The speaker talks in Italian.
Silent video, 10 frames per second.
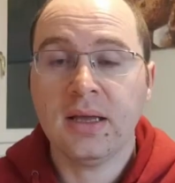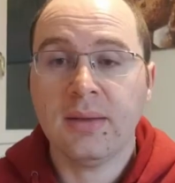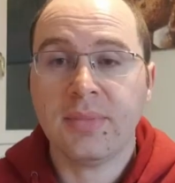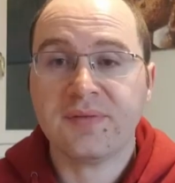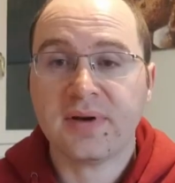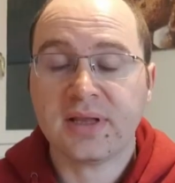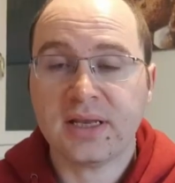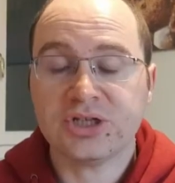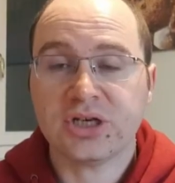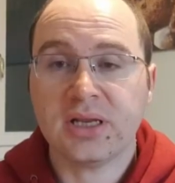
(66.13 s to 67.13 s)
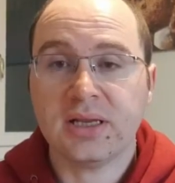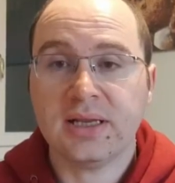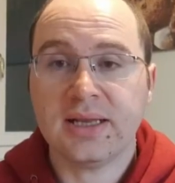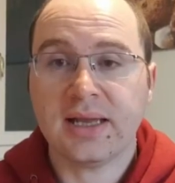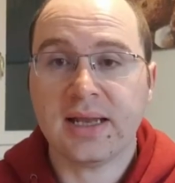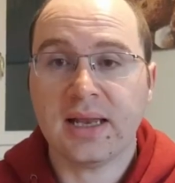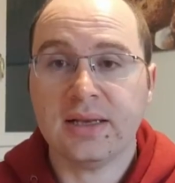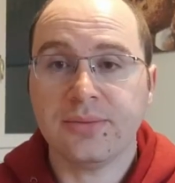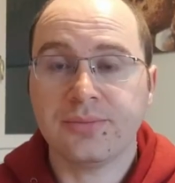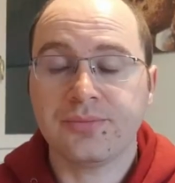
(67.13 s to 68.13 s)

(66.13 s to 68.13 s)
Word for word: per far crescere il canale.